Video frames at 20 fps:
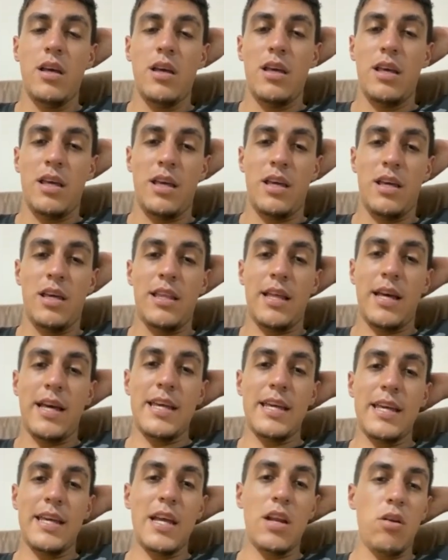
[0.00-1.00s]
Y de
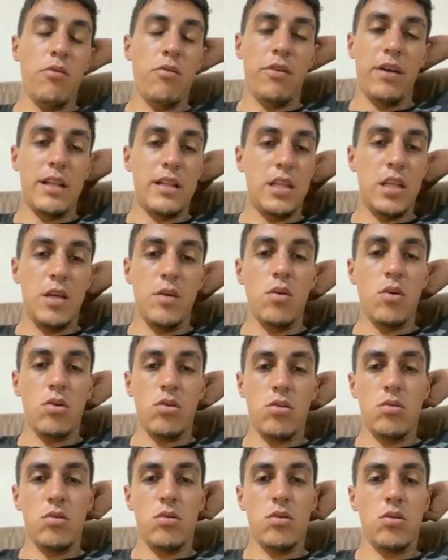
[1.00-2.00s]
ahí el objetivo
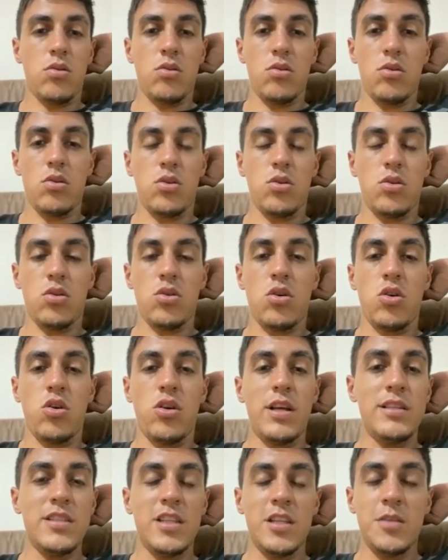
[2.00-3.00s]
con, con, con, con,
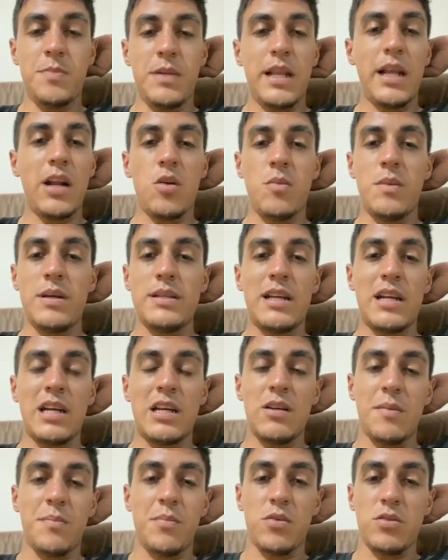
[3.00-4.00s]
Orense es pelear lo más de
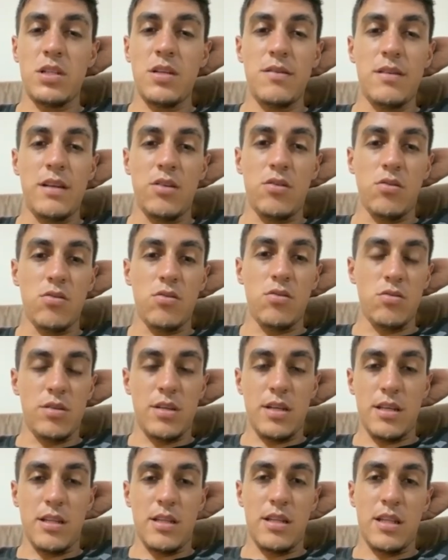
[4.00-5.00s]
arriba posible, ¿no? O sea,
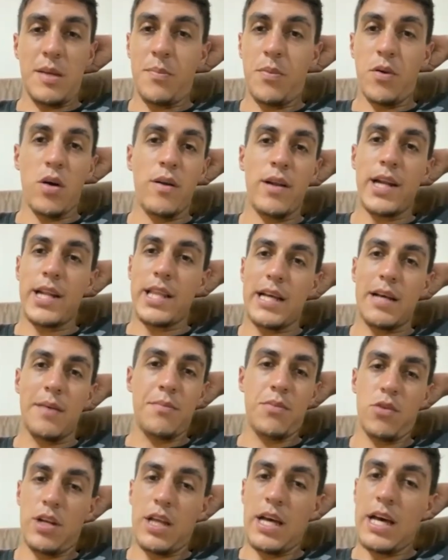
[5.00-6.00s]
te puedo hablar de
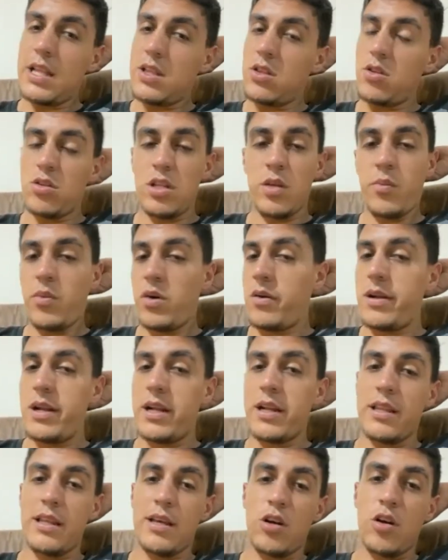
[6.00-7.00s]
campeonato, te puedo
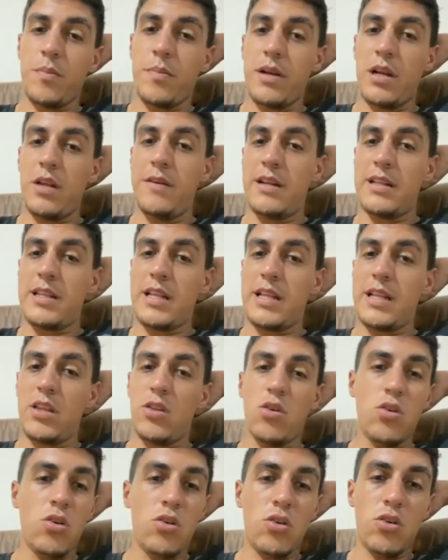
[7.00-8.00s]
hablar de Copa
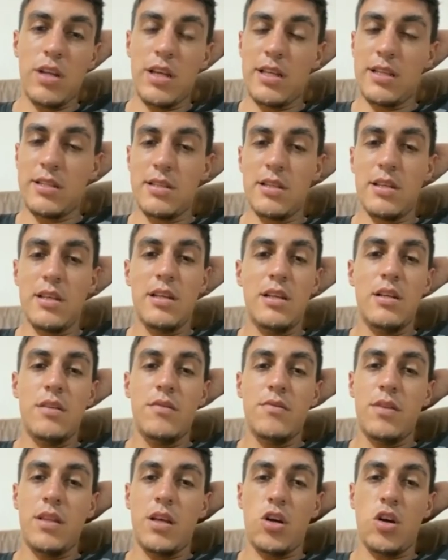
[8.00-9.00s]
Libertadores,
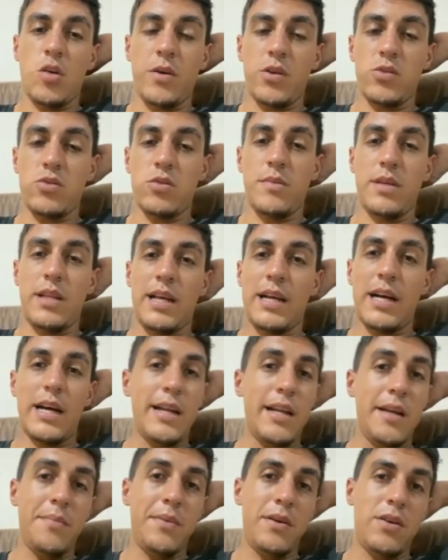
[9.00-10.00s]
de Copa
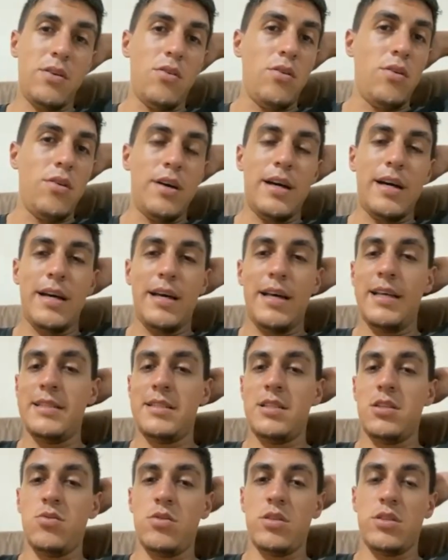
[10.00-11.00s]
Sudamericana, pero ah,
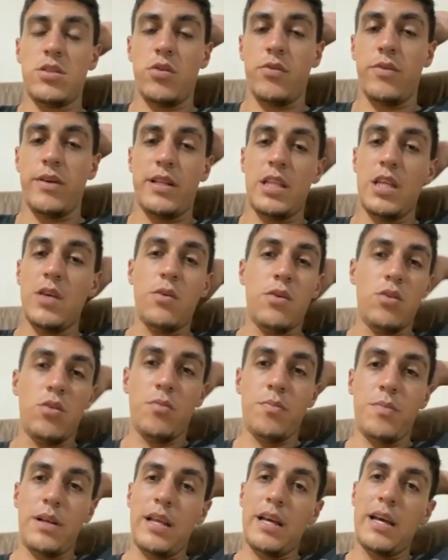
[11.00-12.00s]
ese es nuestro objetivo, ¿no?
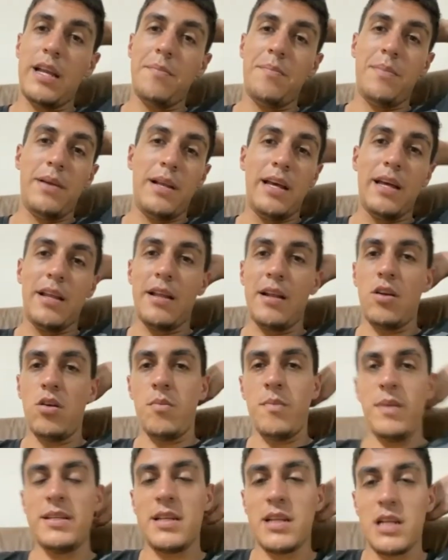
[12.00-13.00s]
Pelear, pelear a lo
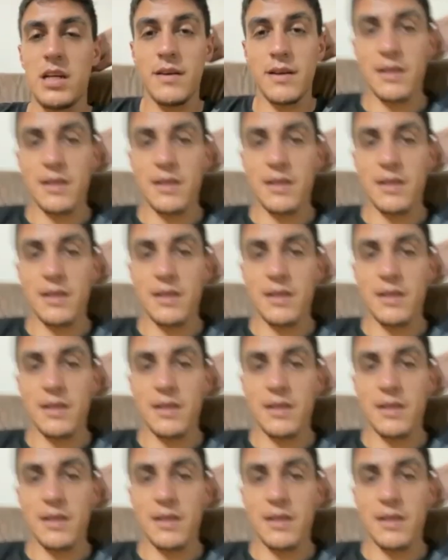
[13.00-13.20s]
más de arriba